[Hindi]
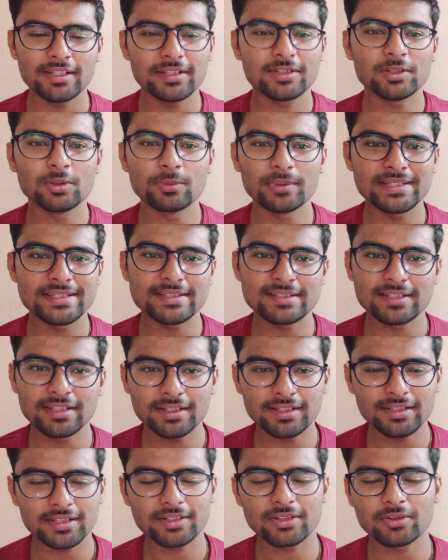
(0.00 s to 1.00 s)
एक दो मैचेस के
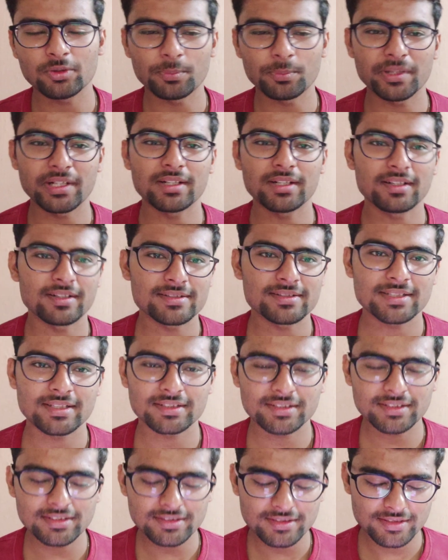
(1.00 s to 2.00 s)
लिए कोऑपरेट कर
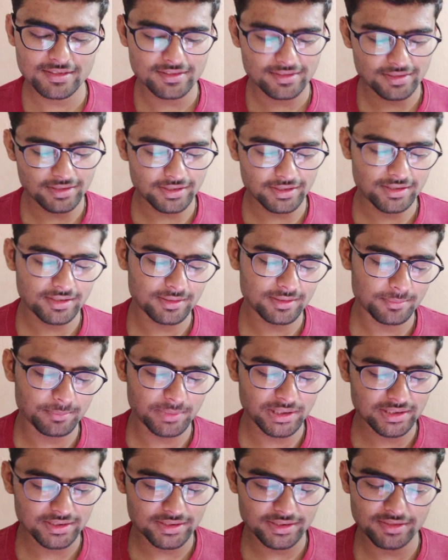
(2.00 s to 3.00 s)
सकते हैं एंड uh,
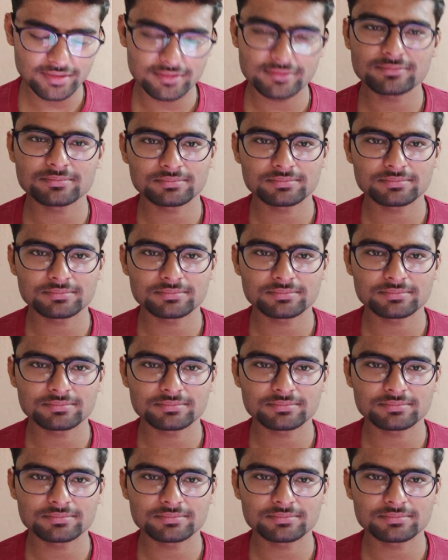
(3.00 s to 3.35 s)
बाकी